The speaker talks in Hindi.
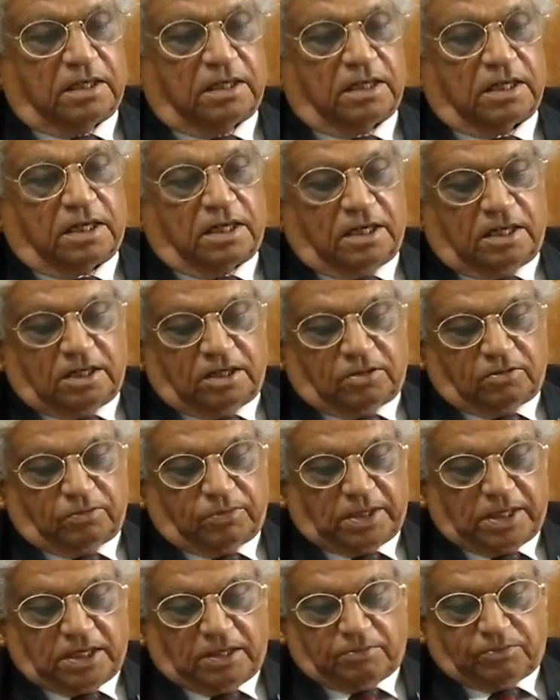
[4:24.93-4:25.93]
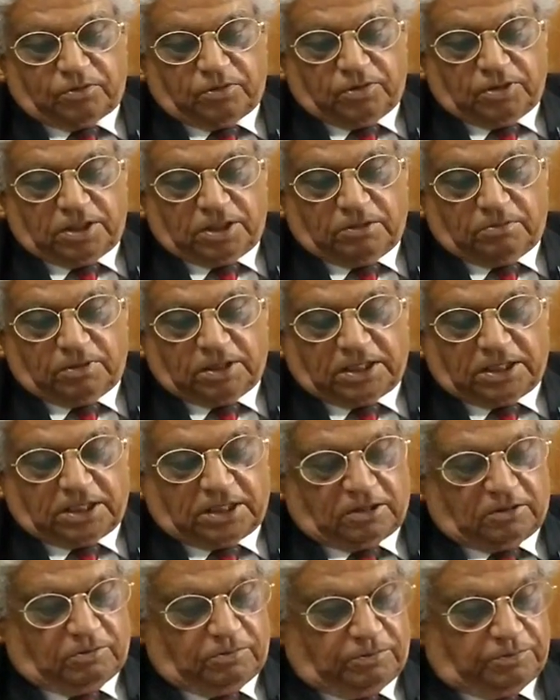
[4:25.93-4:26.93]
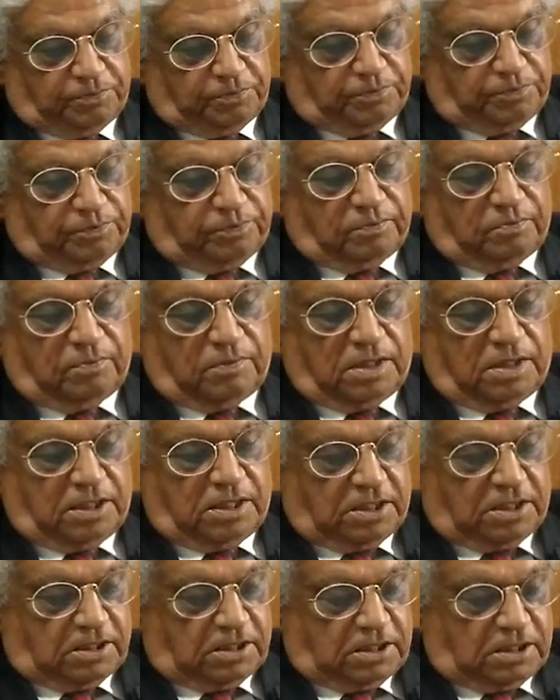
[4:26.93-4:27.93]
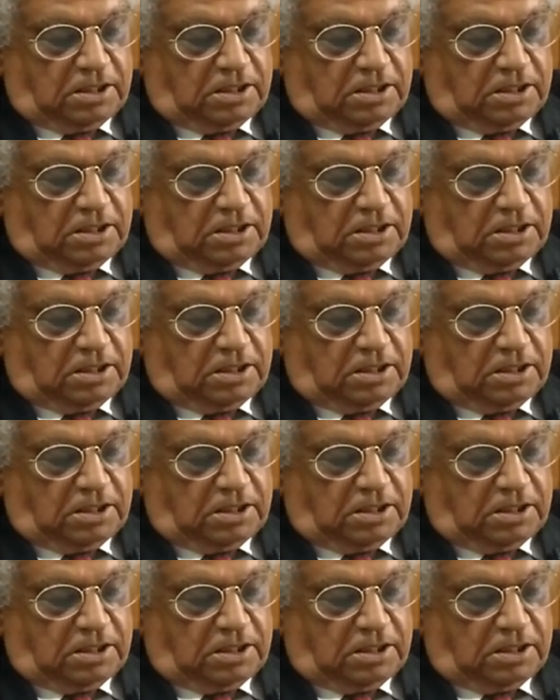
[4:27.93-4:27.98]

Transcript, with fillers: देखिए इसमें आपको ये बता रहा हूँ कि